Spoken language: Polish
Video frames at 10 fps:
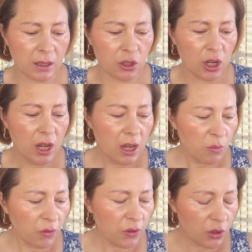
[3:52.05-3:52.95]
Także
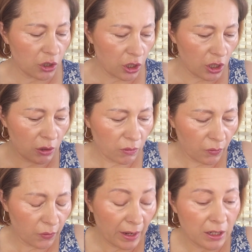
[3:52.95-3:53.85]
mówiąc szczerze, no
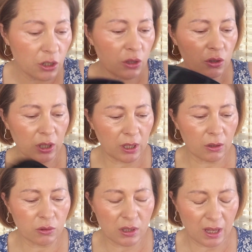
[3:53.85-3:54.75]
fajnie, że coś
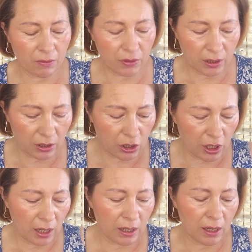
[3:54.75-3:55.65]
takiego dostałam w
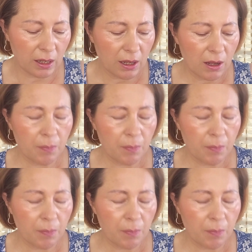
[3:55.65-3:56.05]
gratisie, ale